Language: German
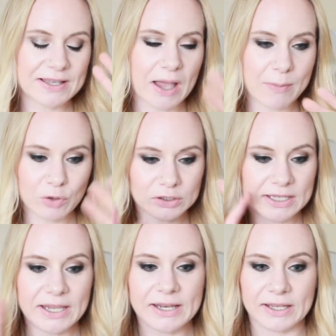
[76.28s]
I'm not
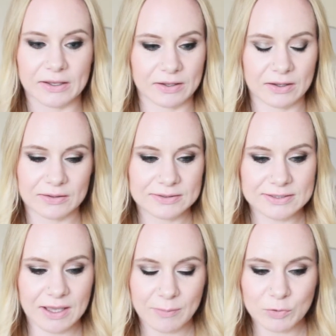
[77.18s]
kidding.
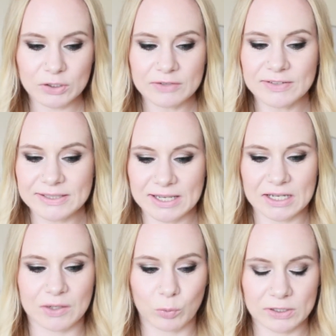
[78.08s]
I'm not even
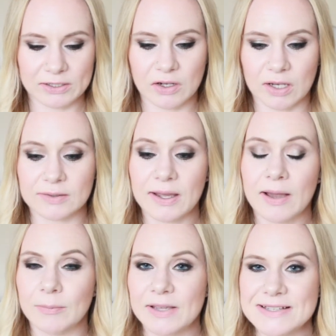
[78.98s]
kidding, really not.
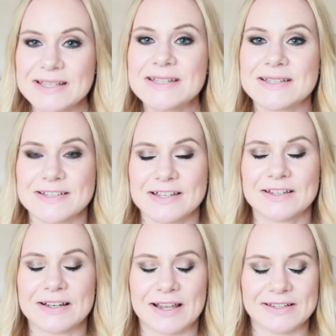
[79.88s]
Ähm, es ist das
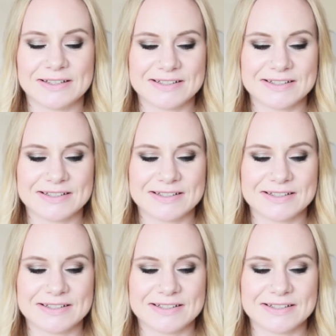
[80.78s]
Hinterland.